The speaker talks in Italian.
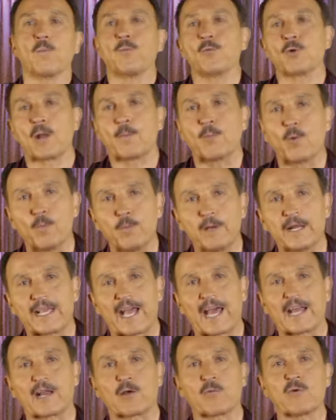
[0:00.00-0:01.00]
oppure
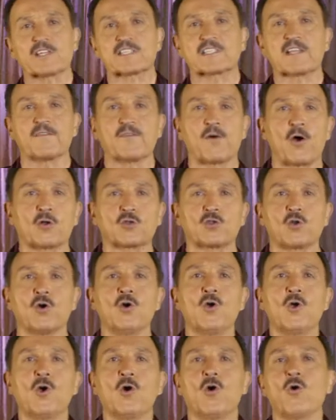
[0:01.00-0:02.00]
pubblicare questa
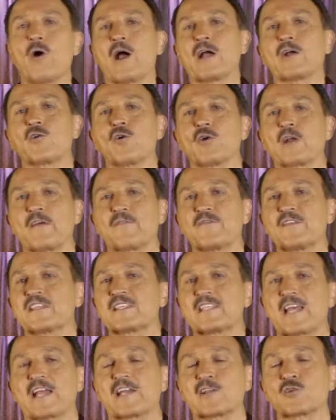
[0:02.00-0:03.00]
foto o ancora
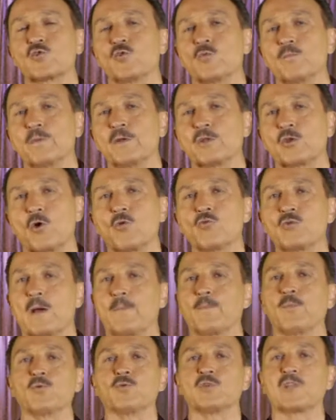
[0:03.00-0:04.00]
fissare subito un
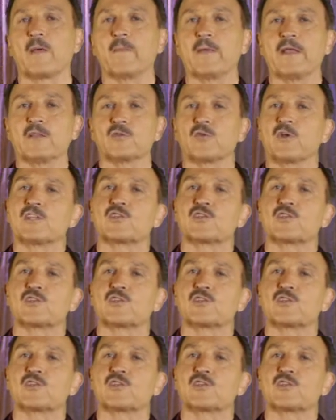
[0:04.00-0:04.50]
appuntamento.